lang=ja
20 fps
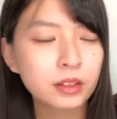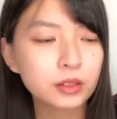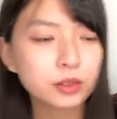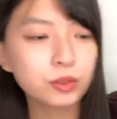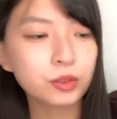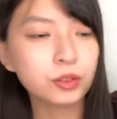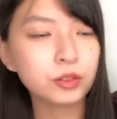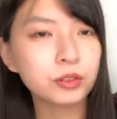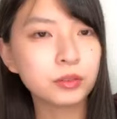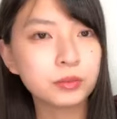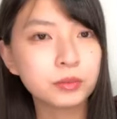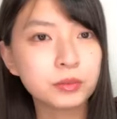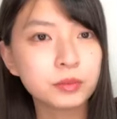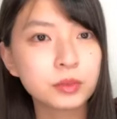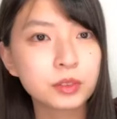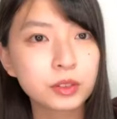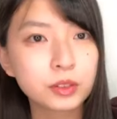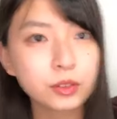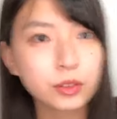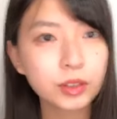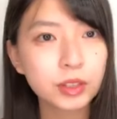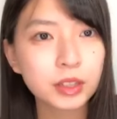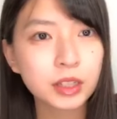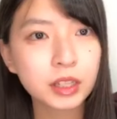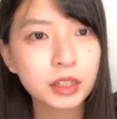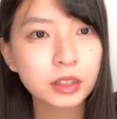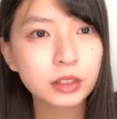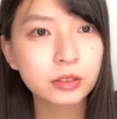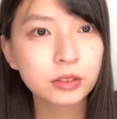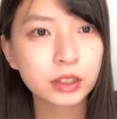そうすごい
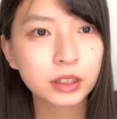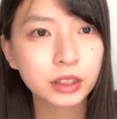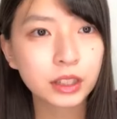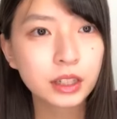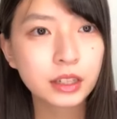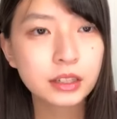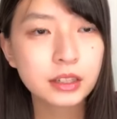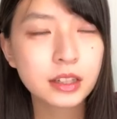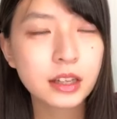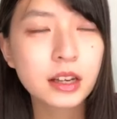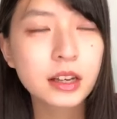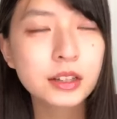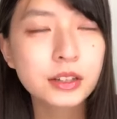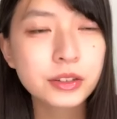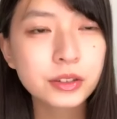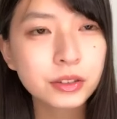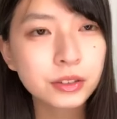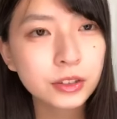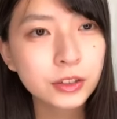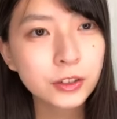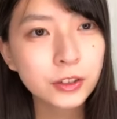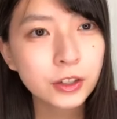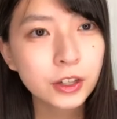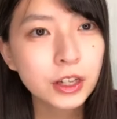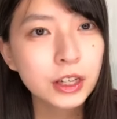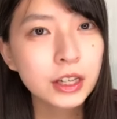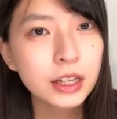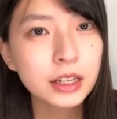何て言うのかな青春の